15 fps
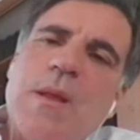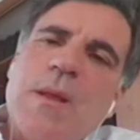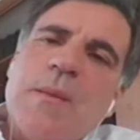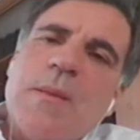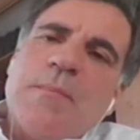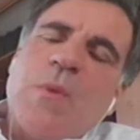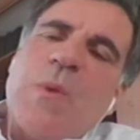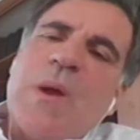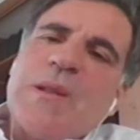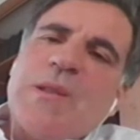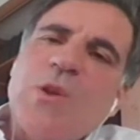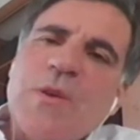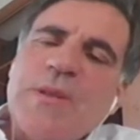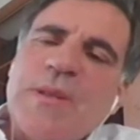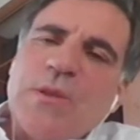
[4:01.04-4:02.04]
Ma guardi,
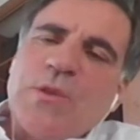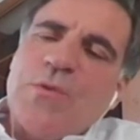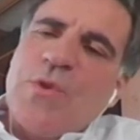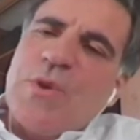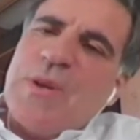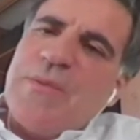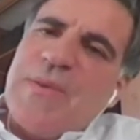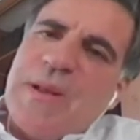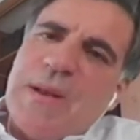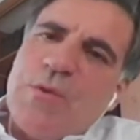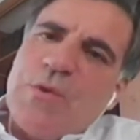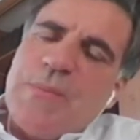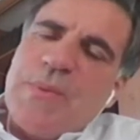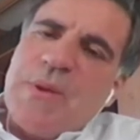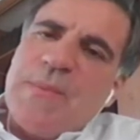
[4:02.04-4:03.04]
io intanto vorrei farle
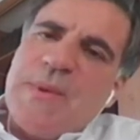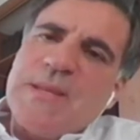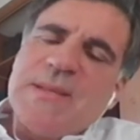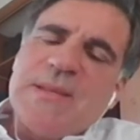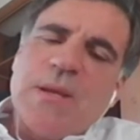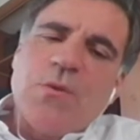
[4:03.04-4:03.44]
una premessa.